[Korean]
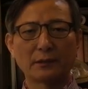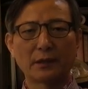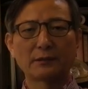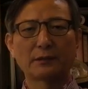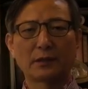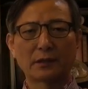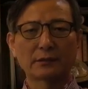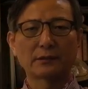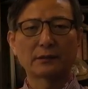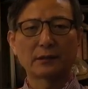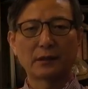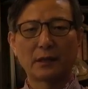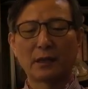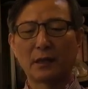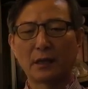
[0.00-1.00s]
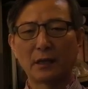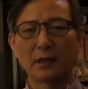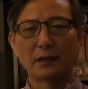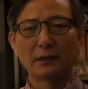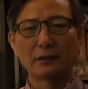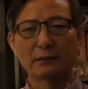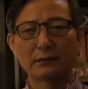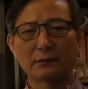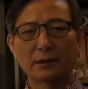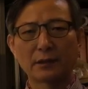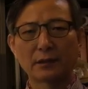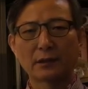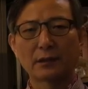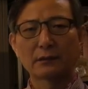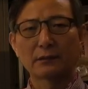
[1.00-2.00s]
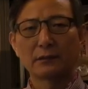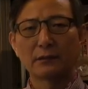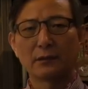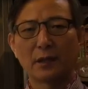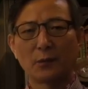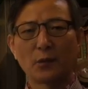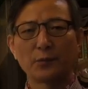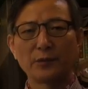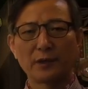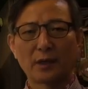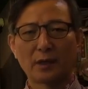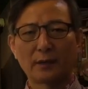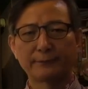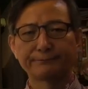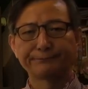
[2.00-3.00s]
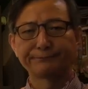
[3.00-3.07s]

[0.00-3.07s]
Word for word: 했지 않았을까 이런 생각을 해봅니다.